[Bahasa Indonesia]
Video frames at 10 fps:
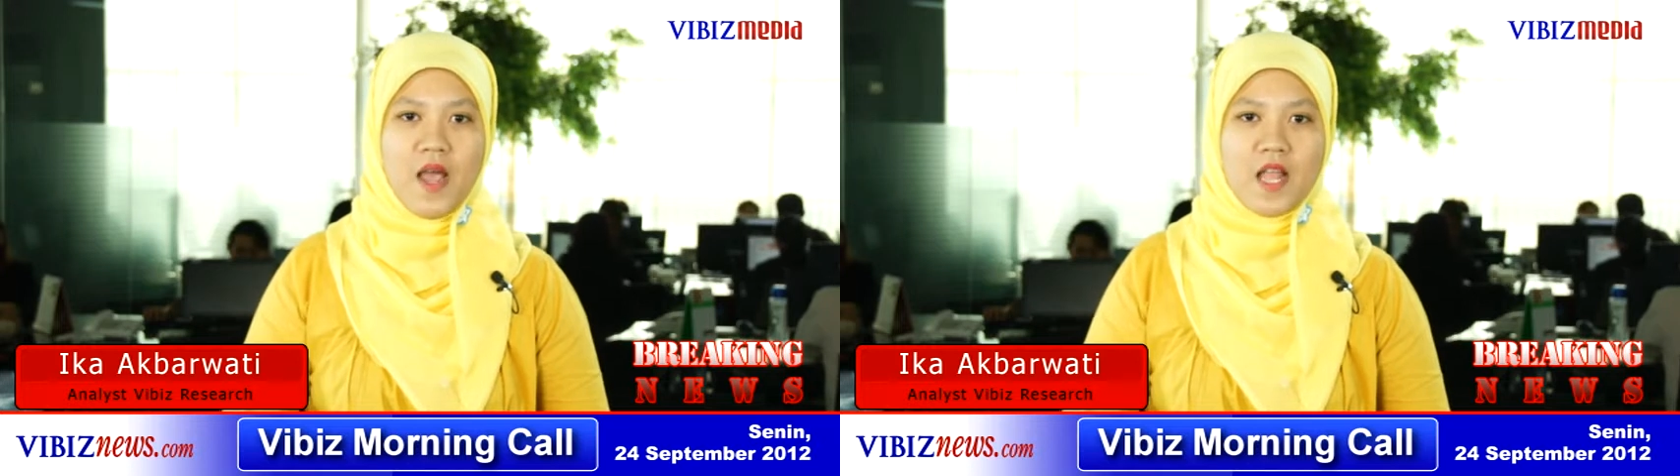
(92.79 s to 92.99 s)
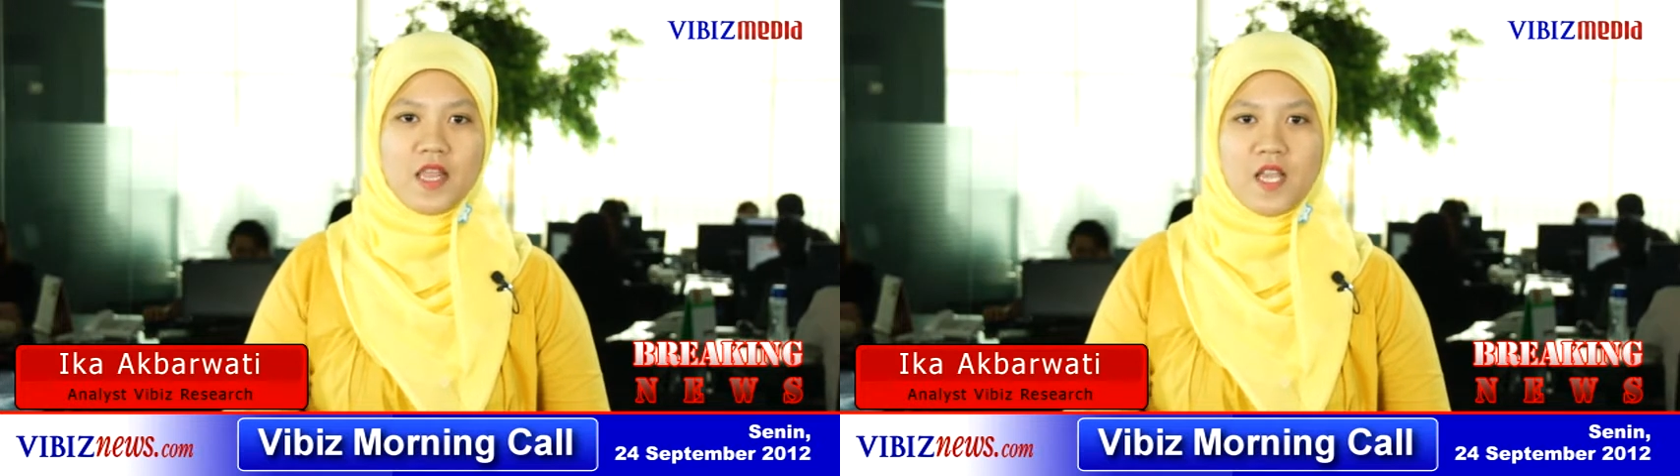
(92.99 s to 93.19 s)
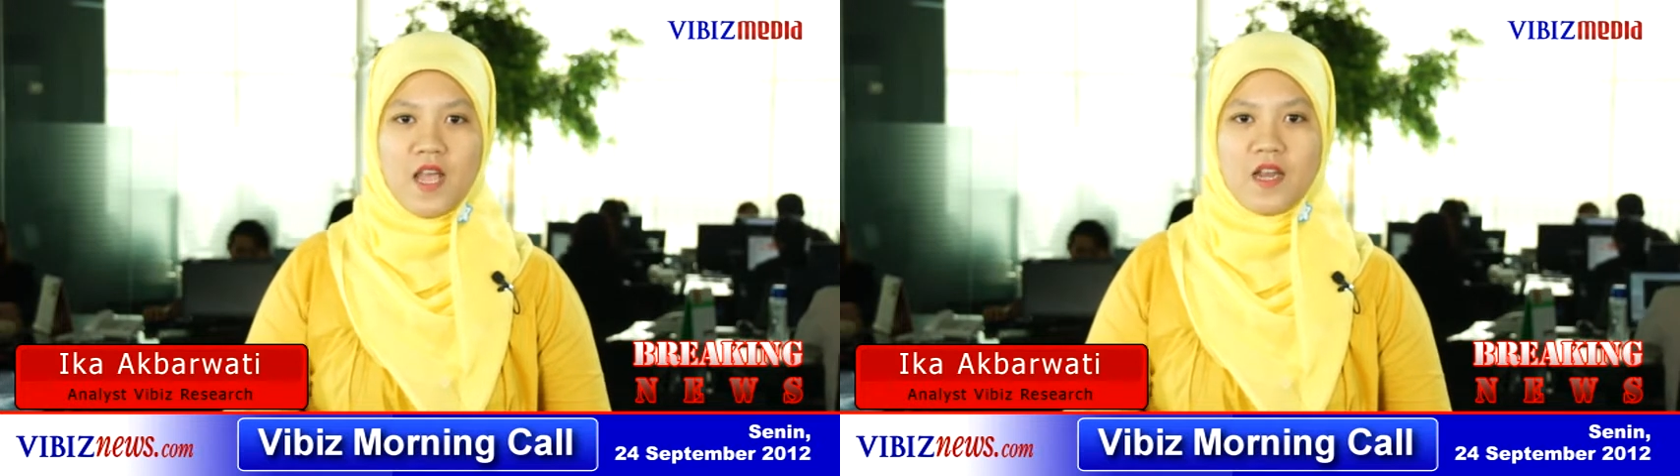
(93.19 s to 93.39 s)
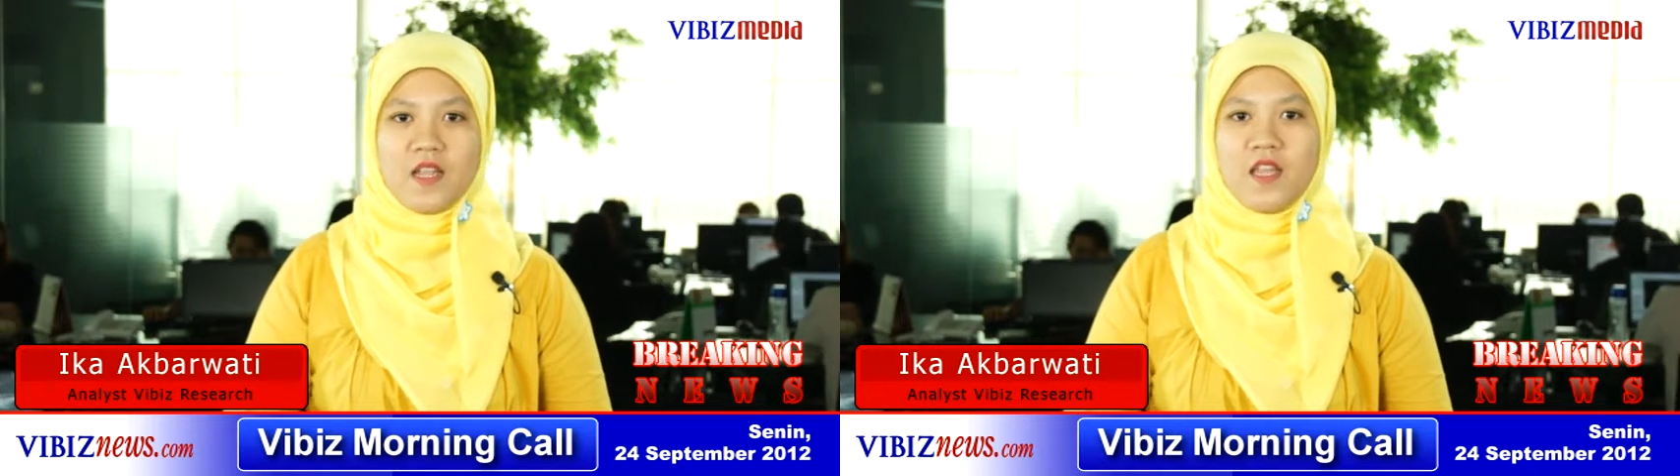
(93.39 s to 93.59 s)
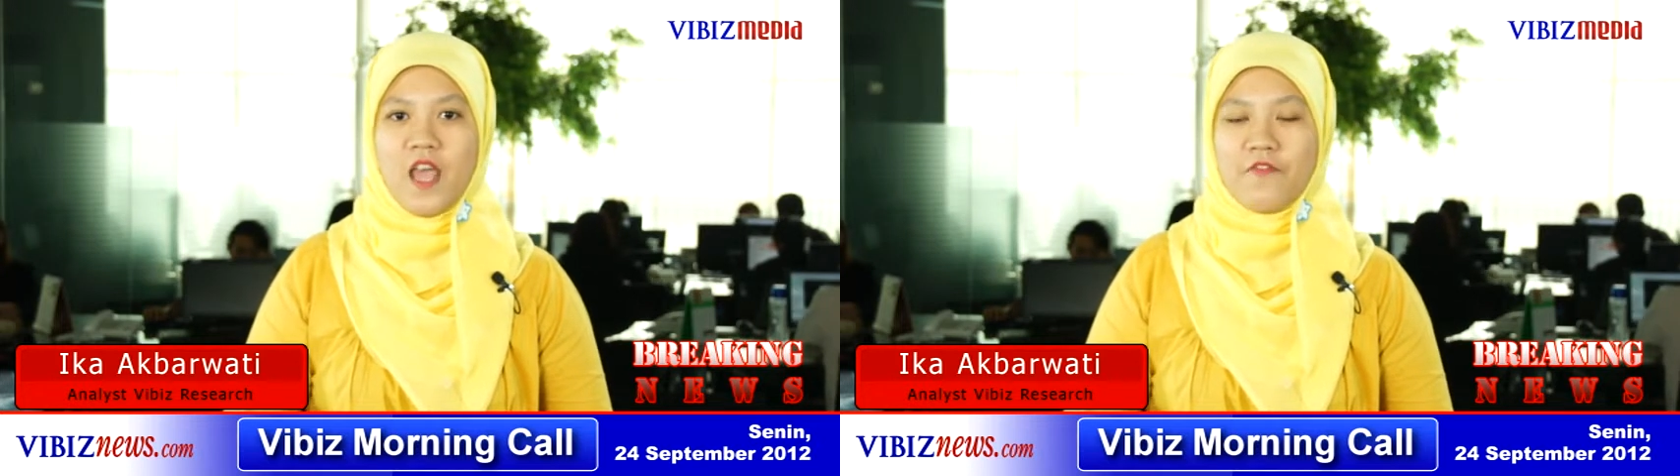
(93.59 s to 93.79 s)

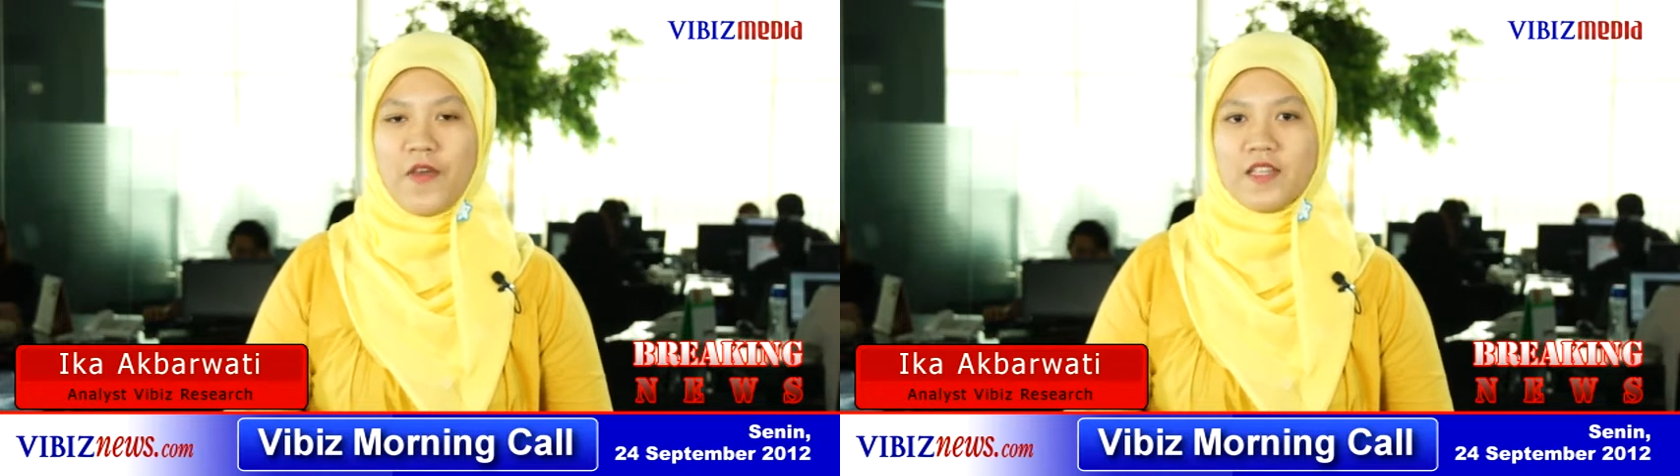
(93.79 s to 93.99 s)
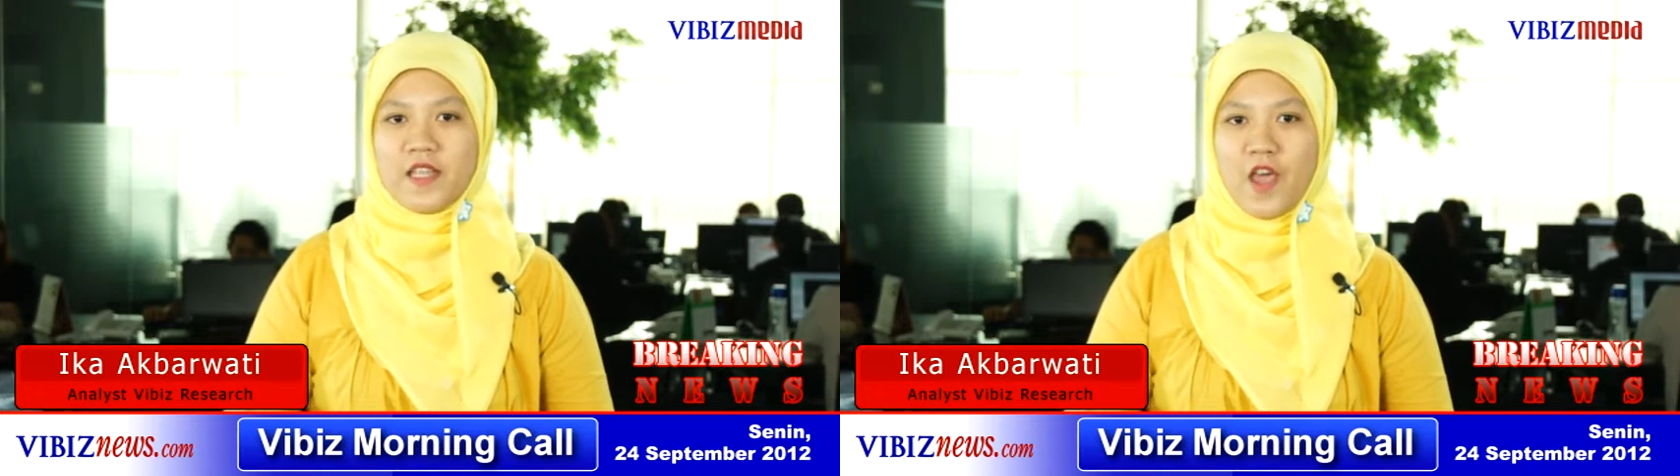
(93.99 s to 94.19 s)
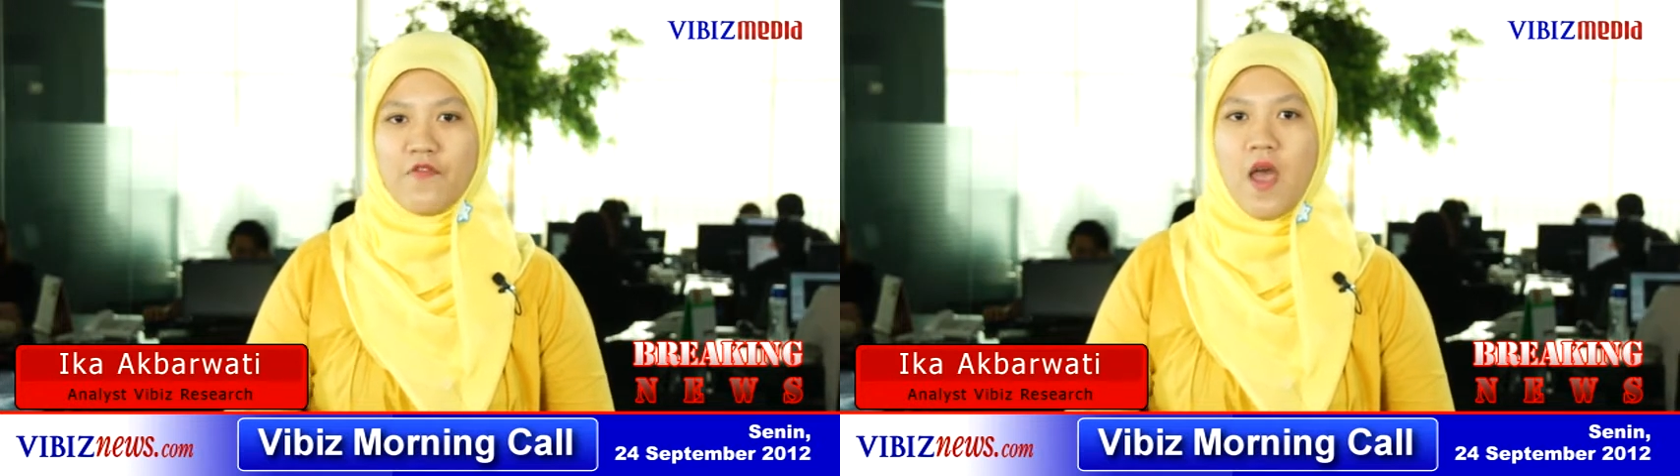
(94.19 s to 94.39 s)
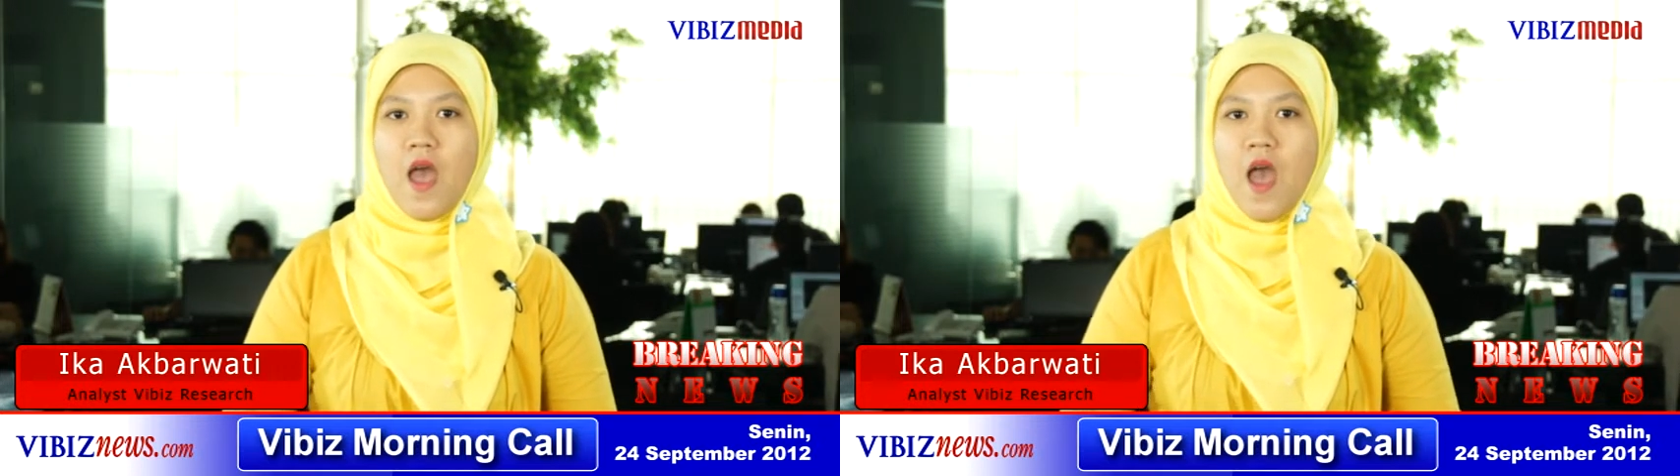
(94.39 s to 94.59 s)
menggantikan IFSF